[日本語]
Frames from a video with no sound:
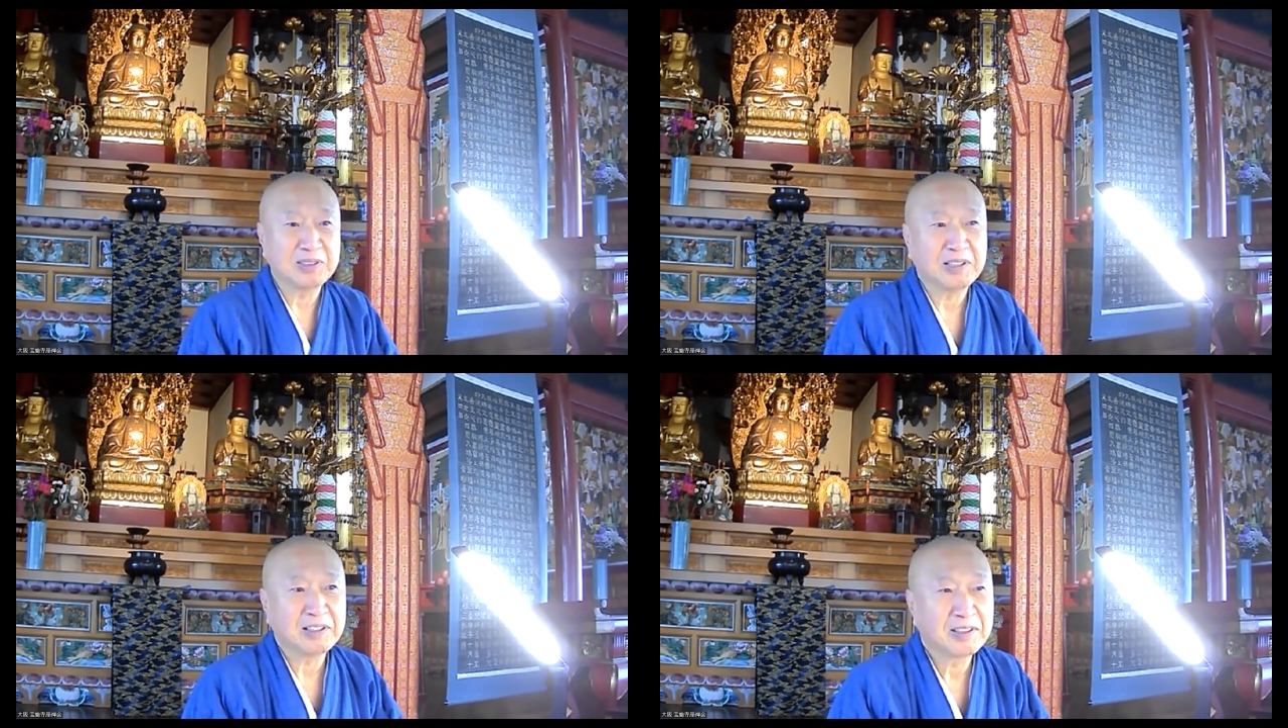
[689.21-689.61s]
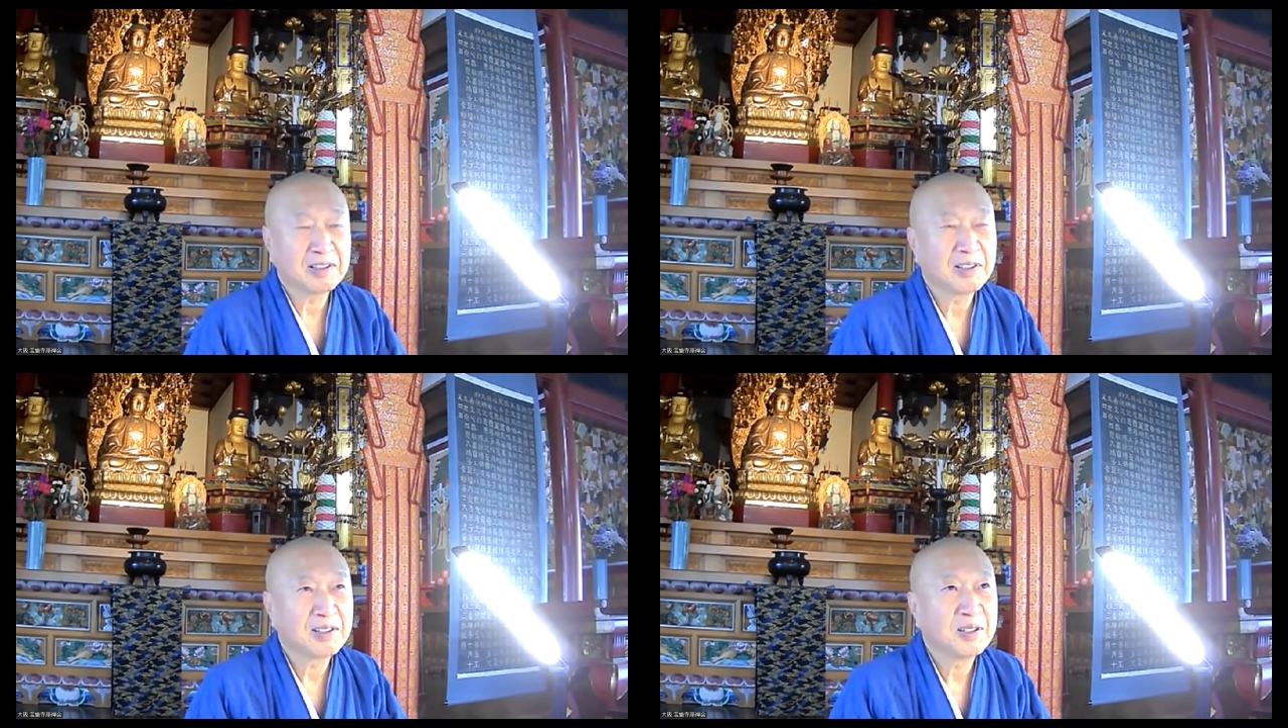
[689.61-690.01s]
ね。
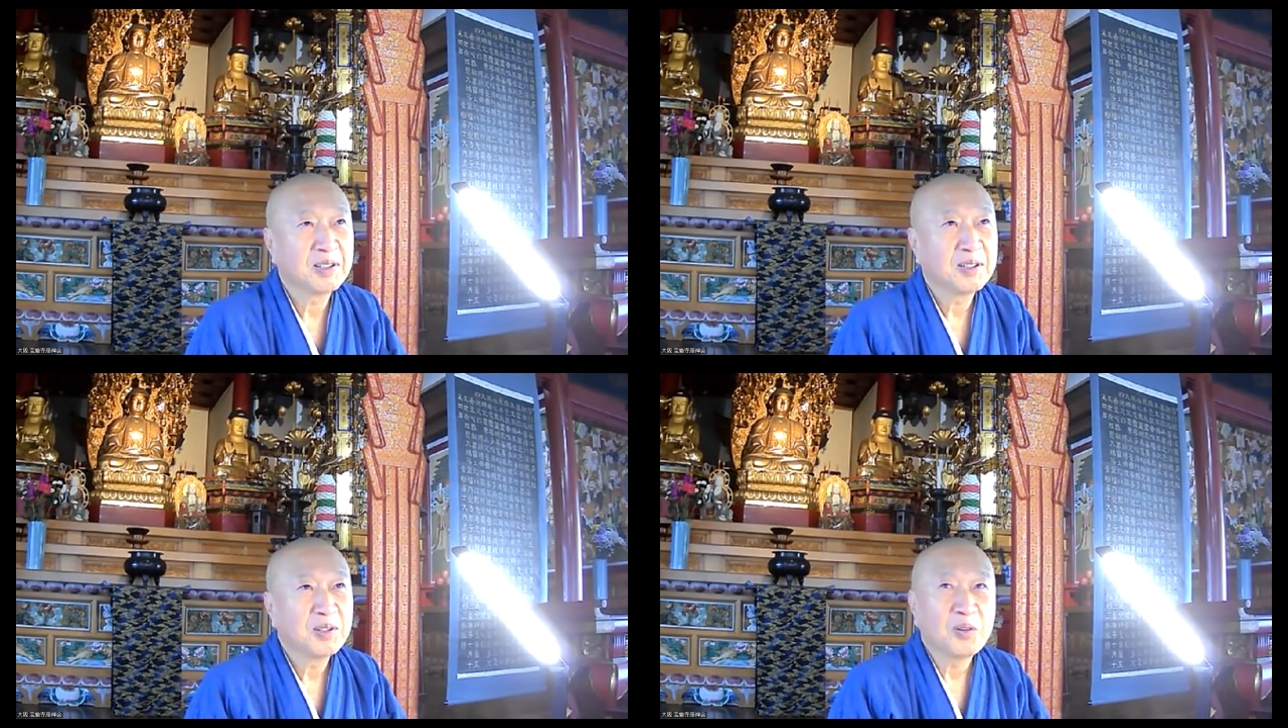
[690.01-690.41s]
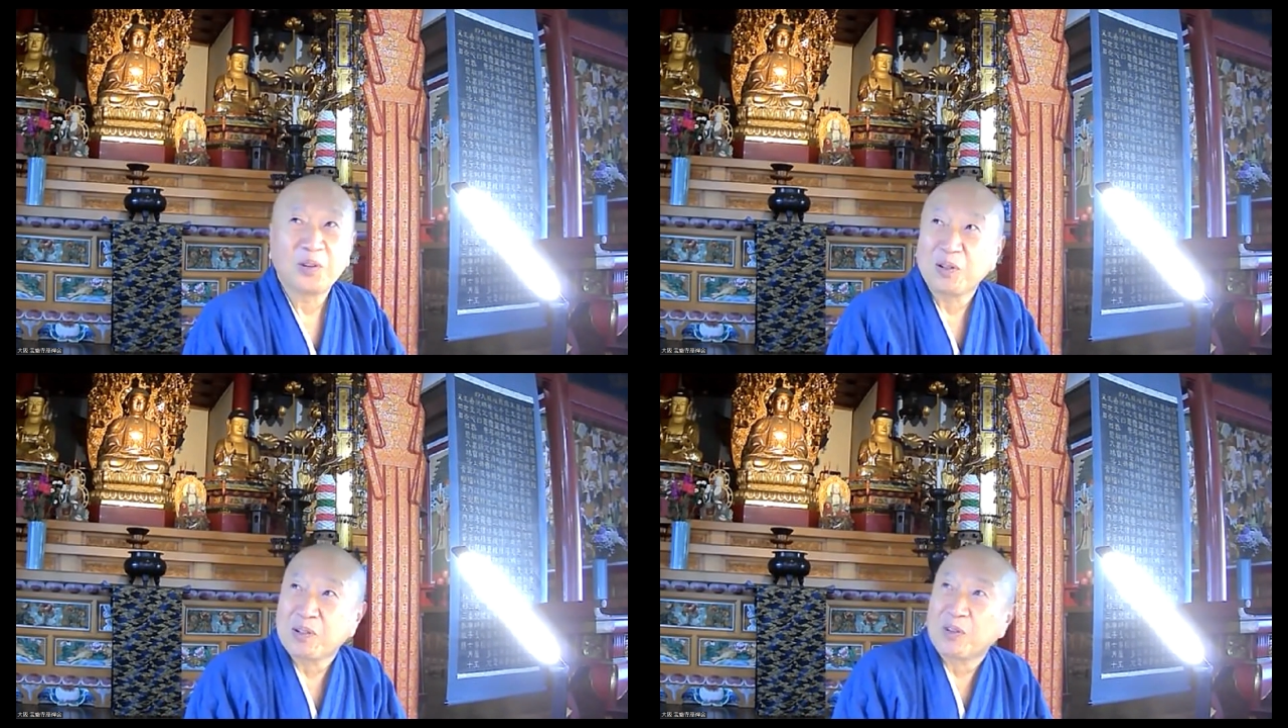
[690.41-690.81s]

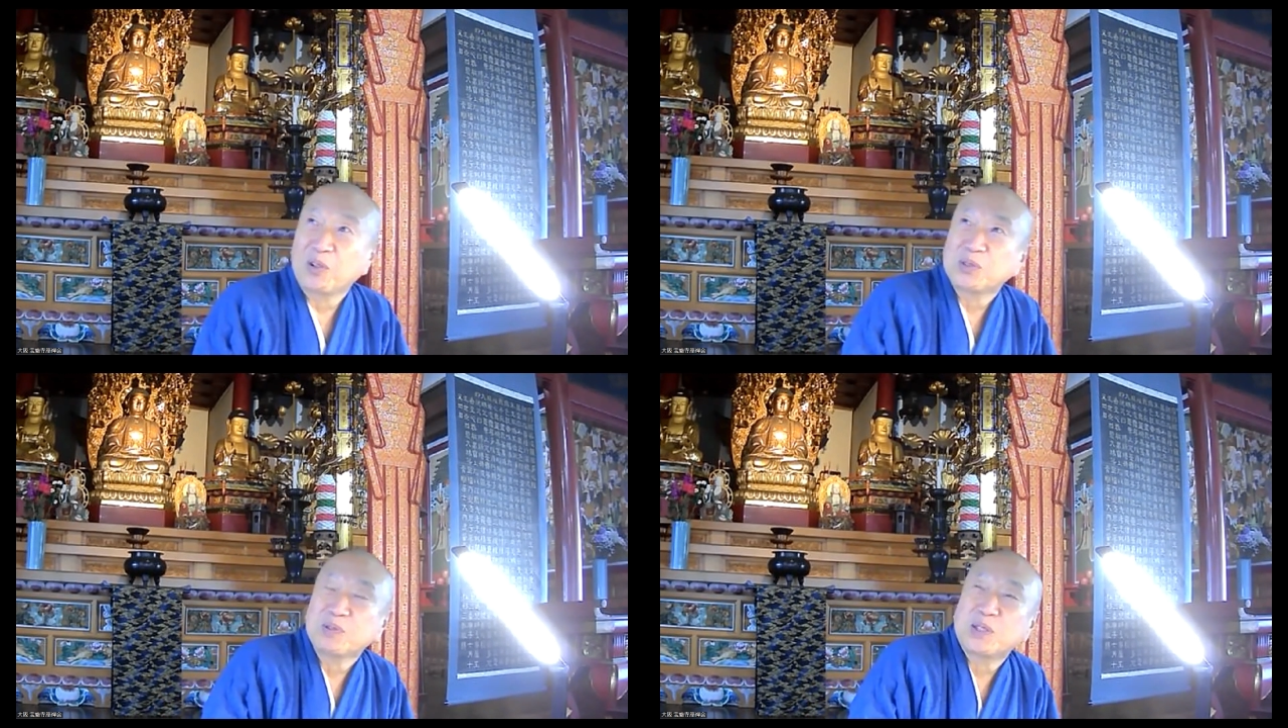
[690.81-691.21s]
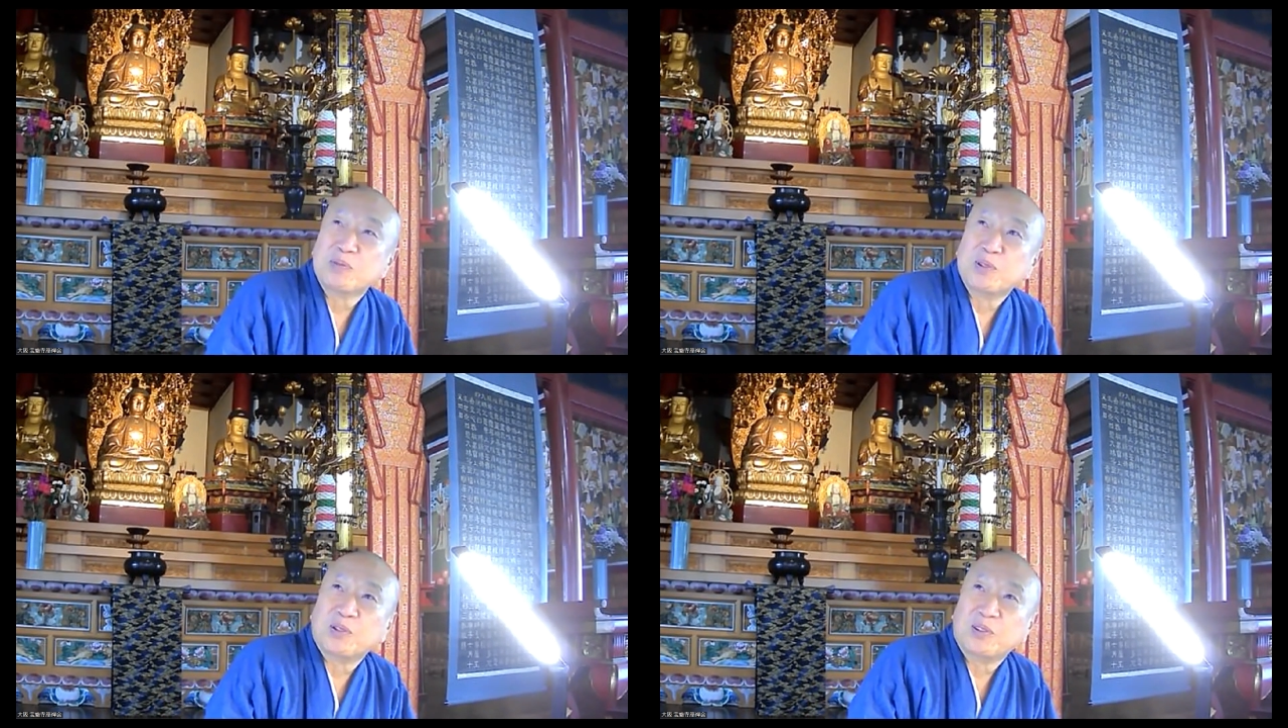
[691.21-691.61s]
我々星見て
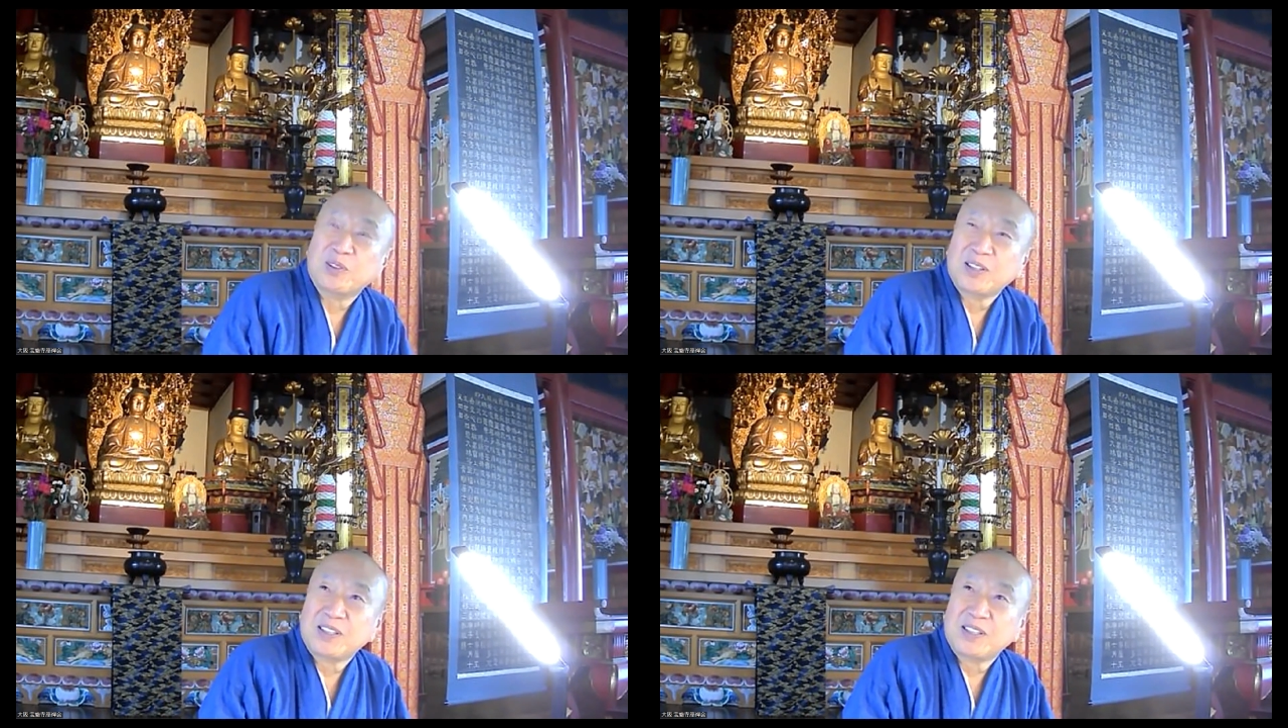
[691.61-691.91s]
も、